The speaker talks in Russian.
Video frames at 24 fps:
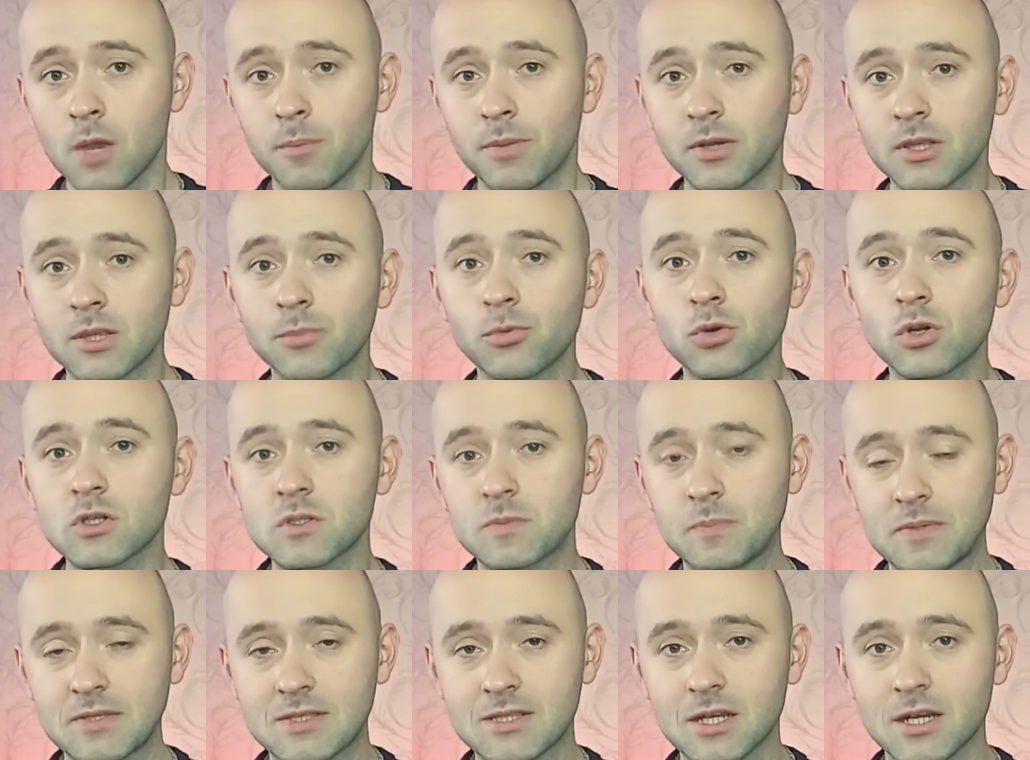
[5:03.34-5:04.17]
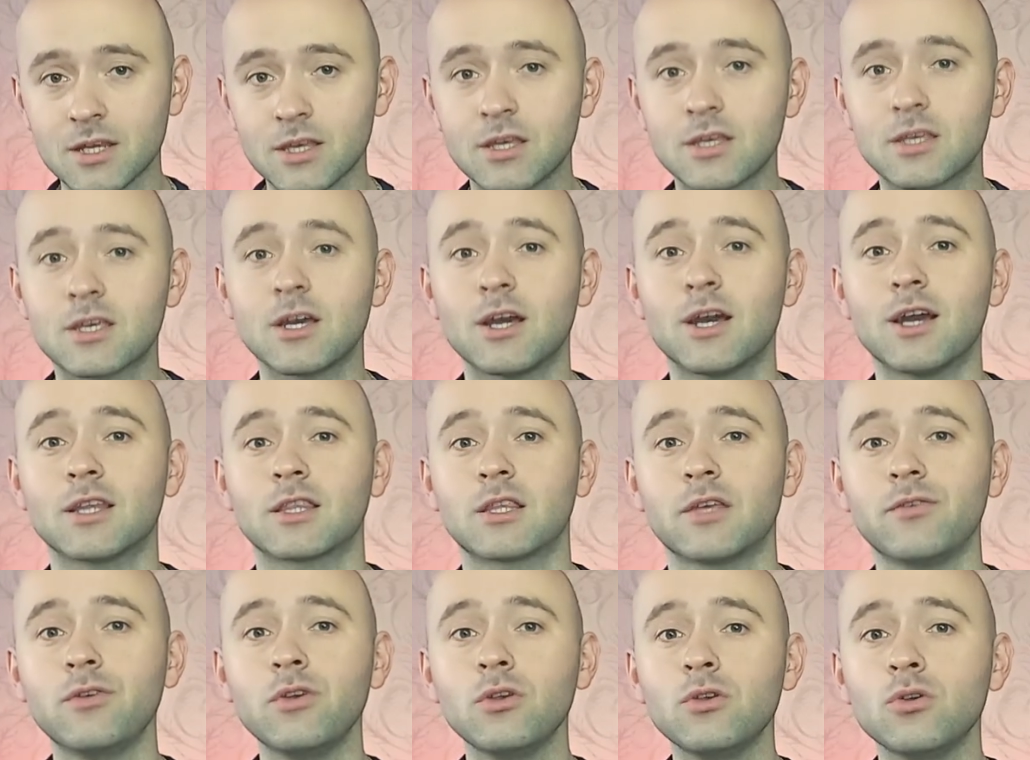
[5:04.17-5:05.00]
Поэтому распространите
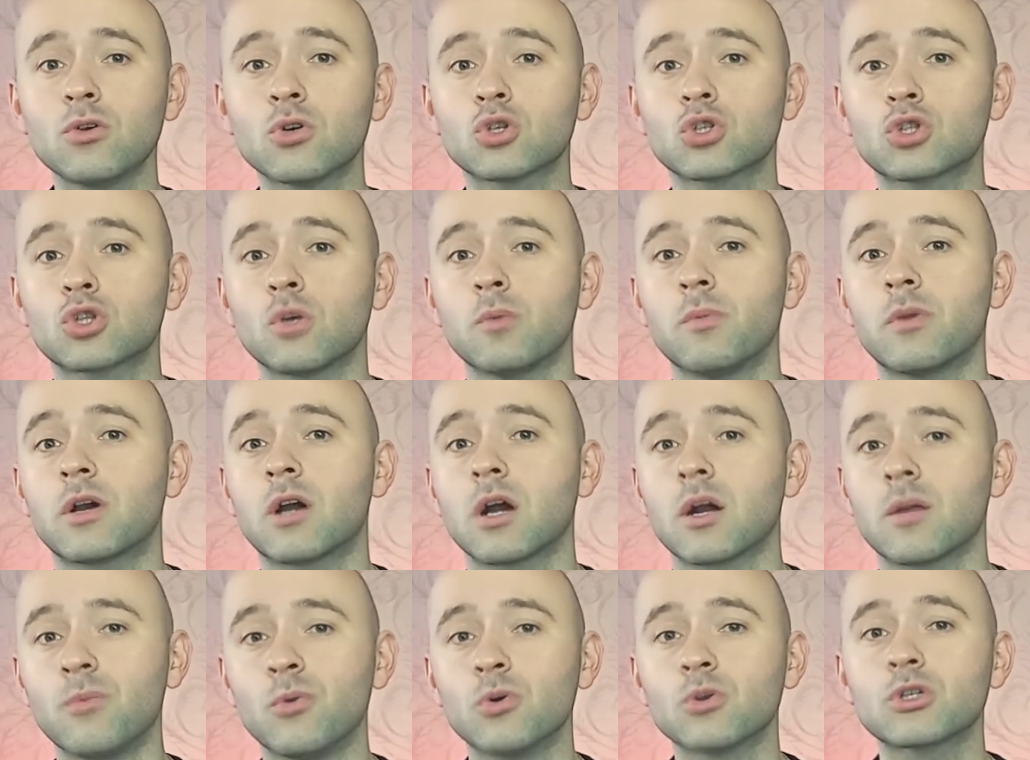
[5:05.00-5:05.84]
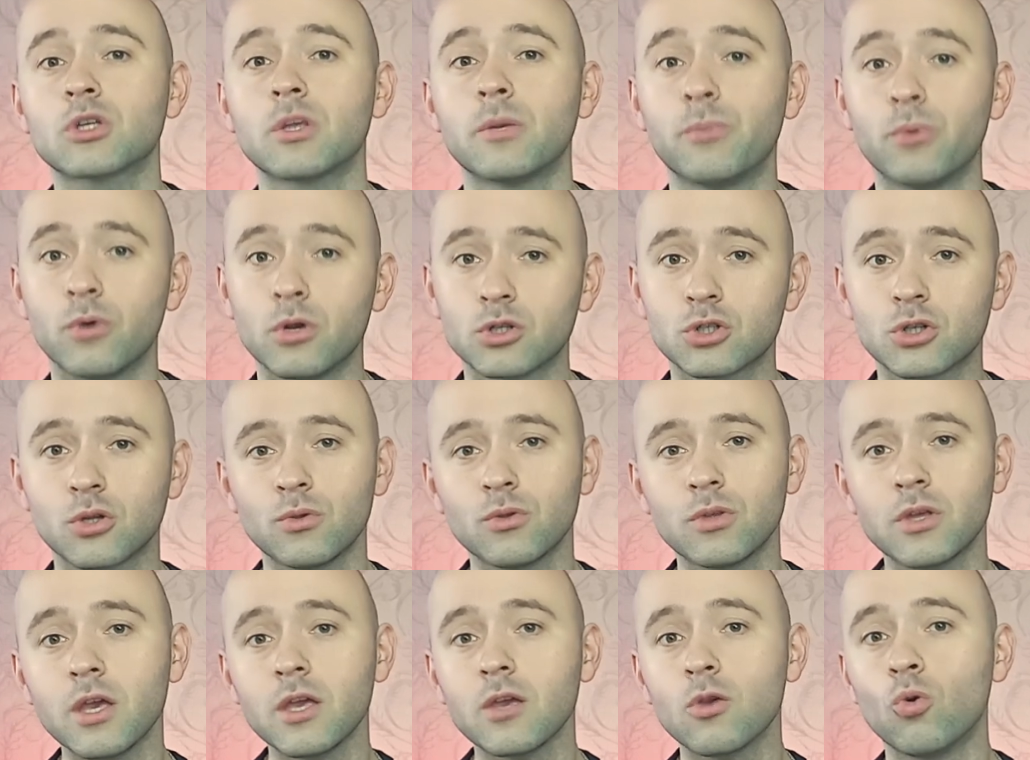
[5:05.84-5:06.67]
это видео, чтобы как можно больше
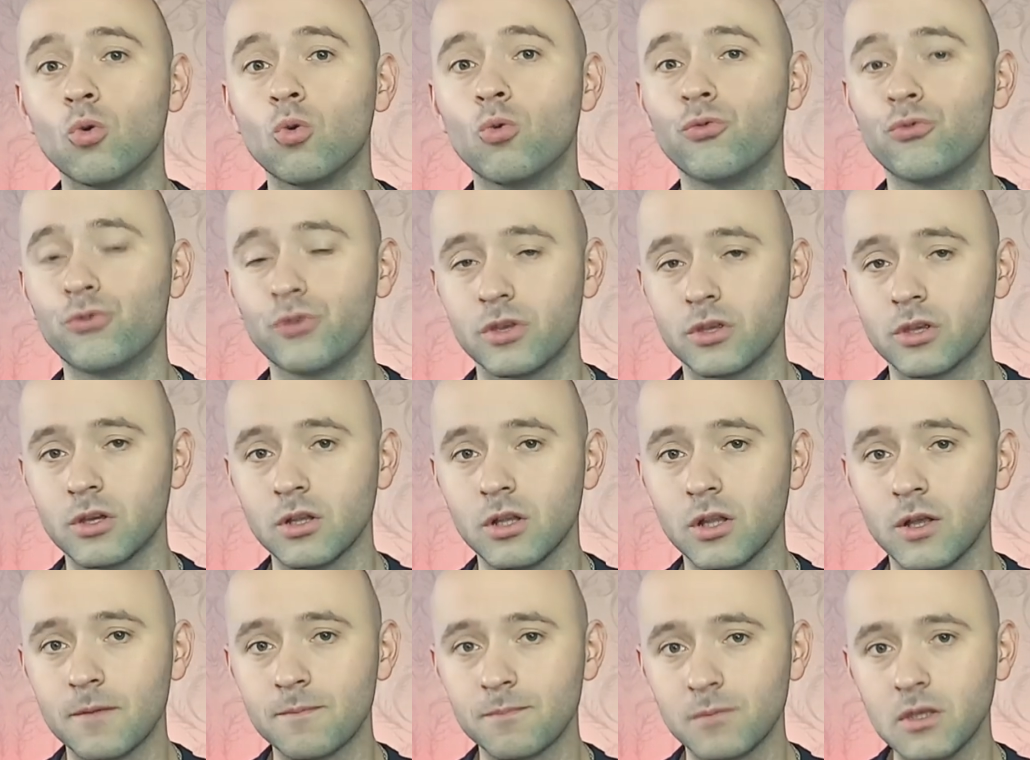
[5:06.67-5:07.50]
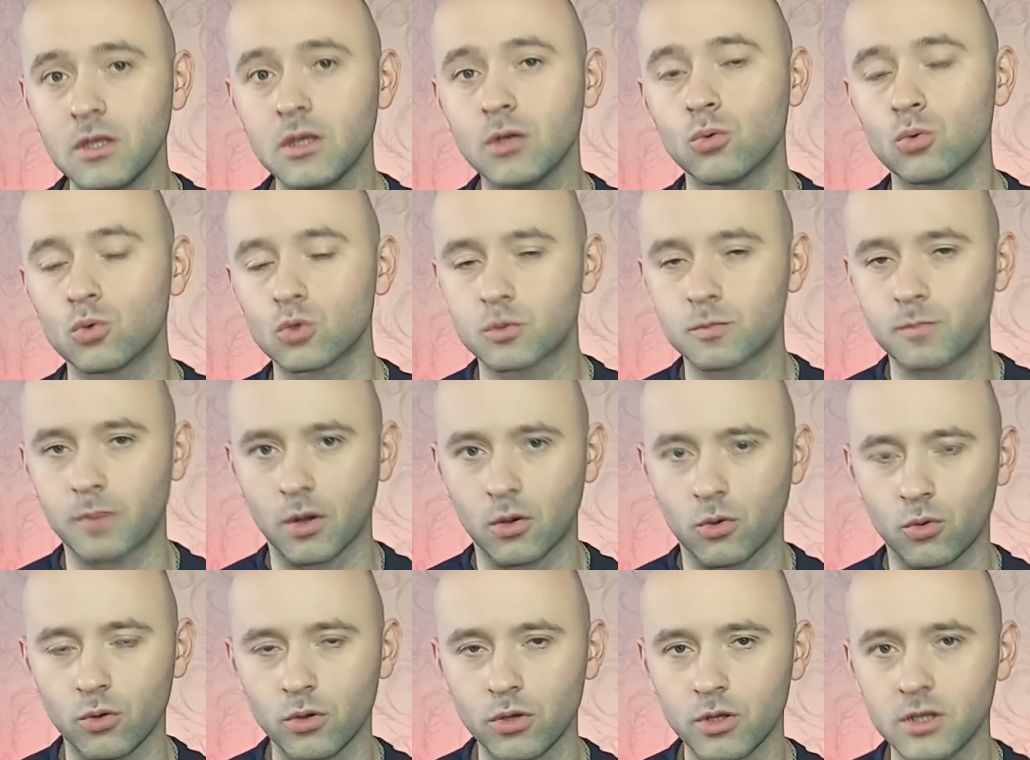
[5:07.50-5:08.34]
людей увидело и
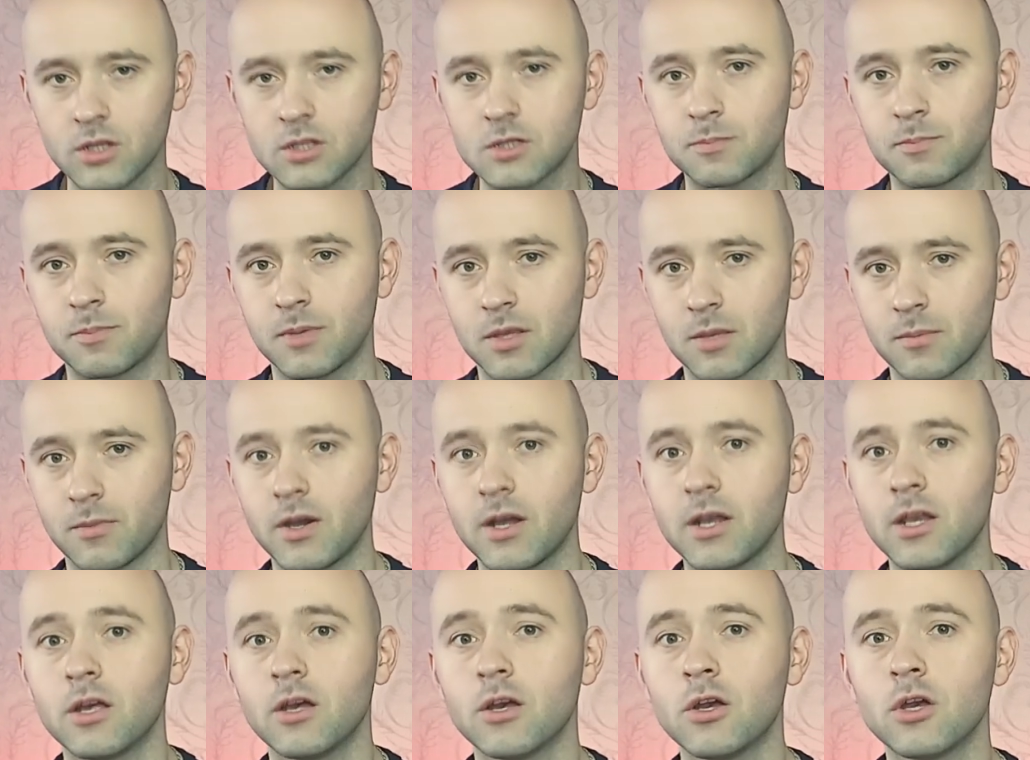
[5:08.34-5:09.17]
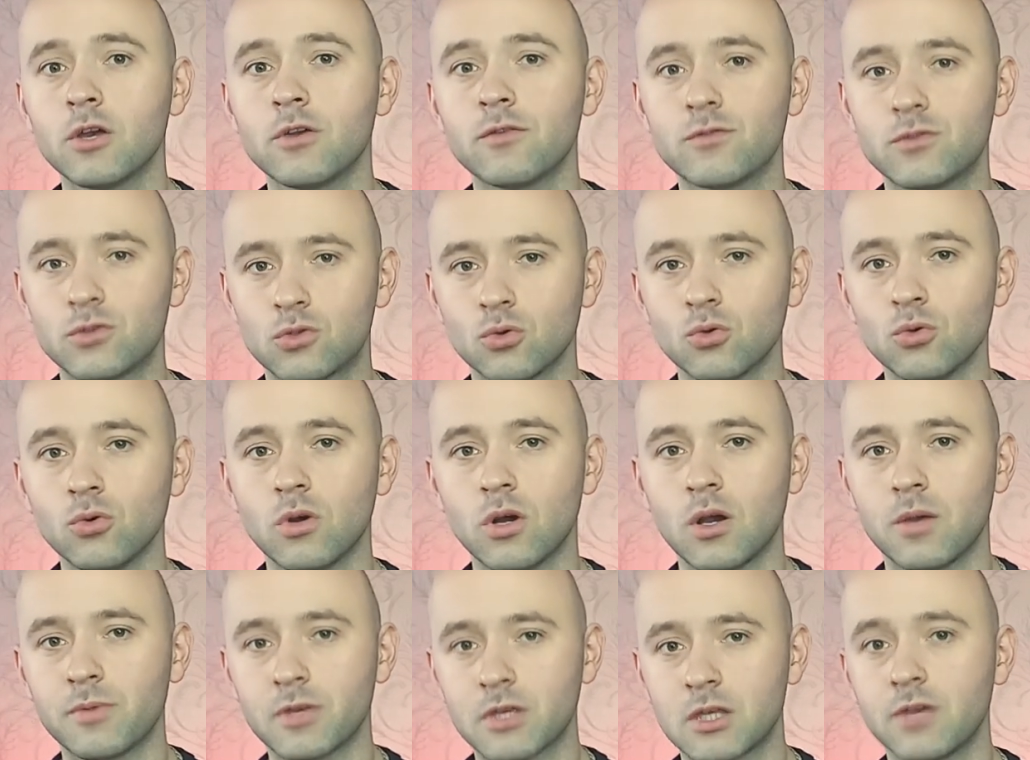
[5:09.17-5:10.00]
успокоились, понимали
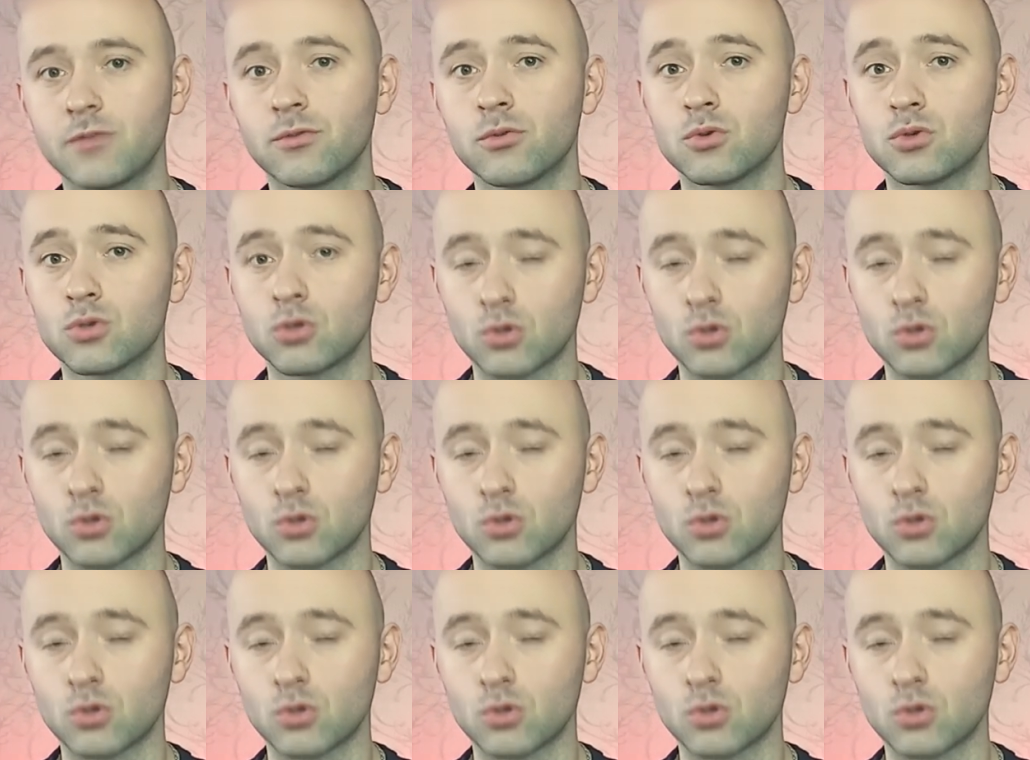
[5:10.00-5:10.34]
всю объективную